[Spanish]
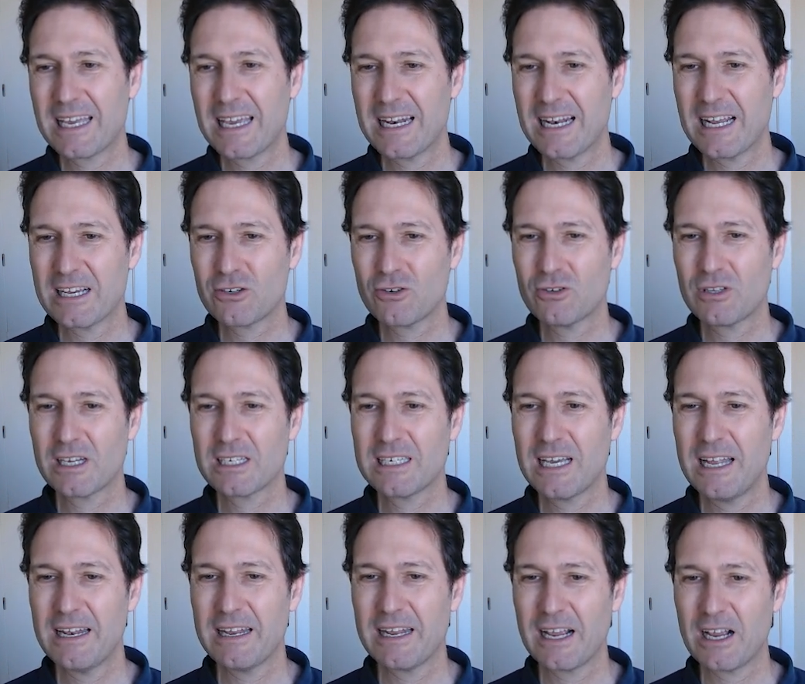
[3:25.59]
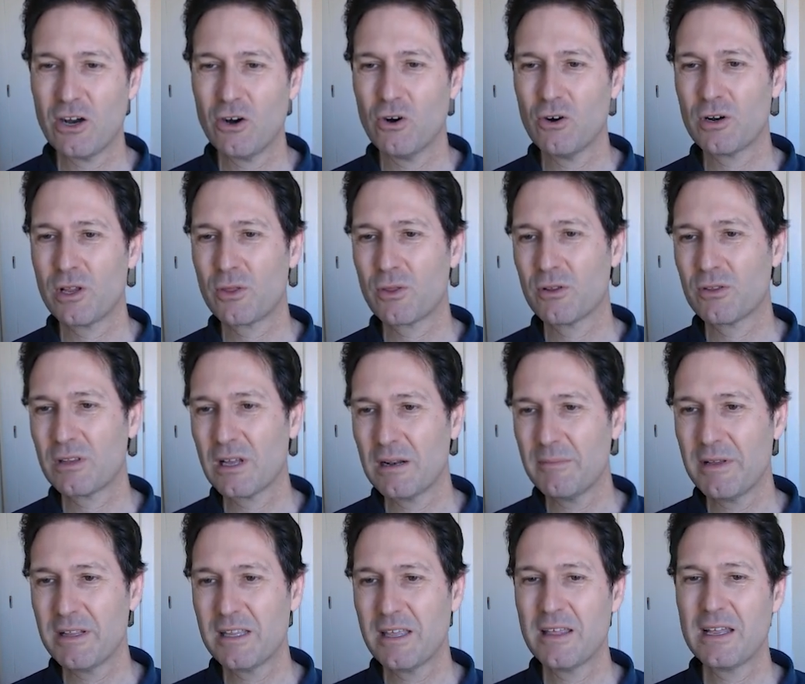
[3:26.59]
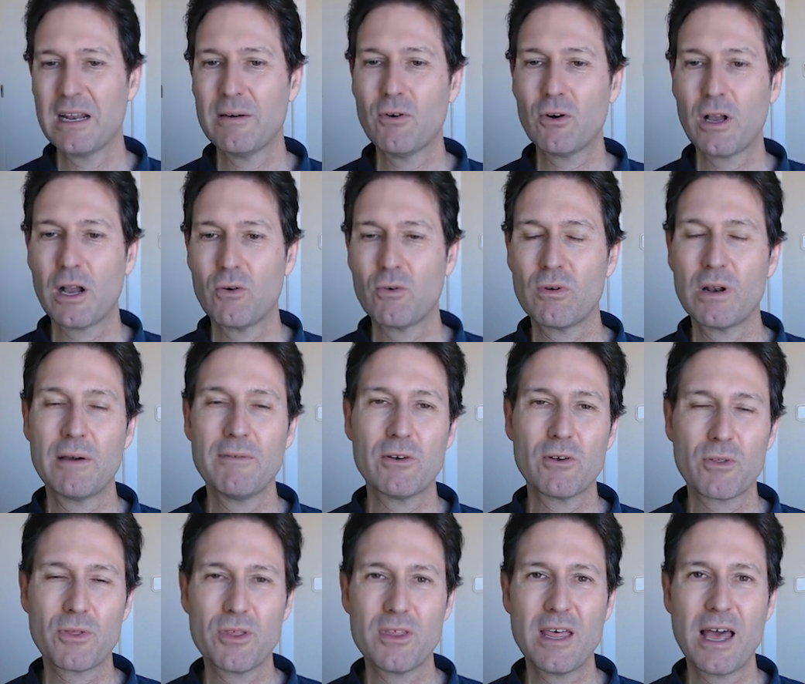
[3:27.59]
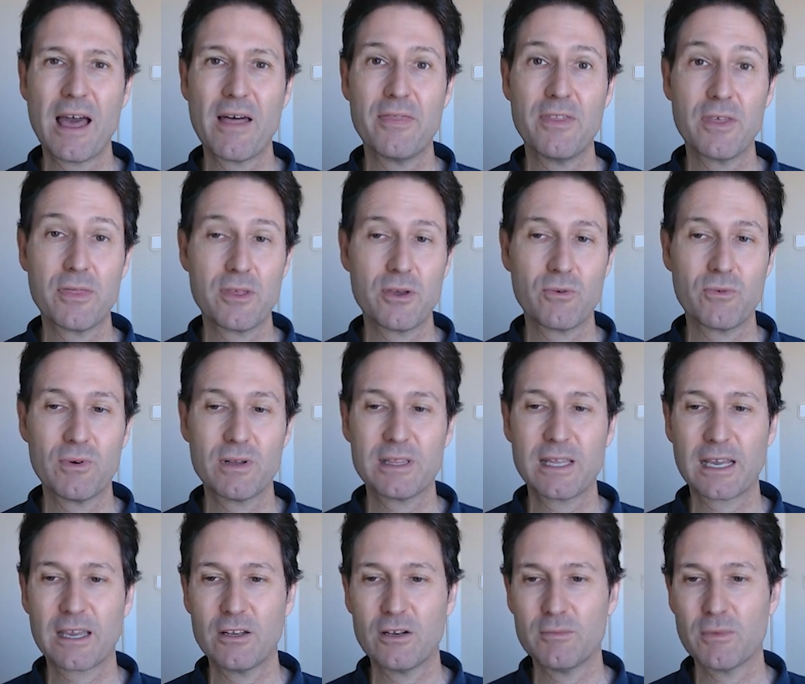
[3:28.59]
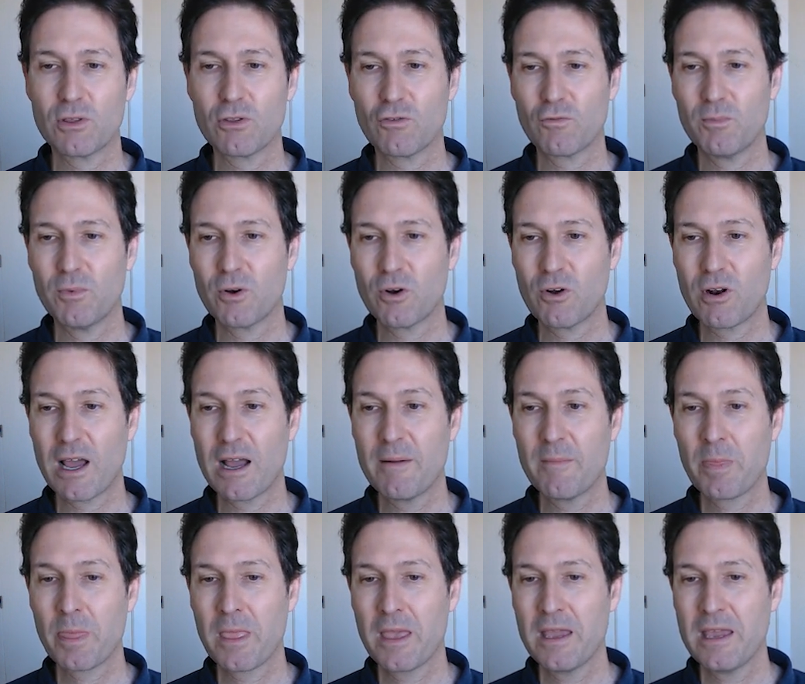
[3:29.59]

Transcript: que las gotas salen horizontalmente de la boca con una velocidad de 50 km por hora